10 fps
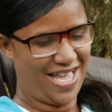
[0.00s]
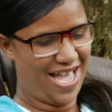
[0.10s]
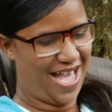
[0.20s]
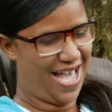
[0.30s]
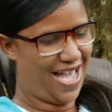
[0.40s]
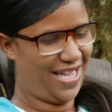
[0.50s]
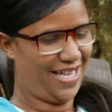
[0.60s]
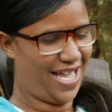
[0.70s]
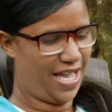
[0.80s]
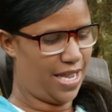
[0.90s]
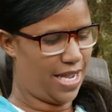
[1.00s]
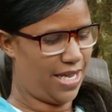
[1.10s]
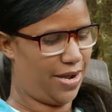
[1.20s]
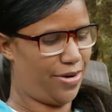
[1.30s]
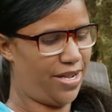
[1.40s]
Ay, ay, ay,
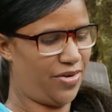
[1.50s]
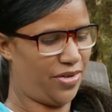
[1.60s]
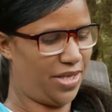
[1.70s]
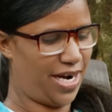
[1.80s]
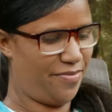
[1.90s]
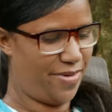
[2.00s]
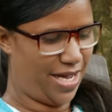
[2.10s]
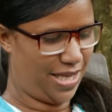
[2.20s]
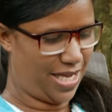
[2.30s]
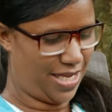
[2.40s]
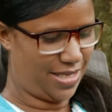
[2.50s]
ya va a encontrar mata.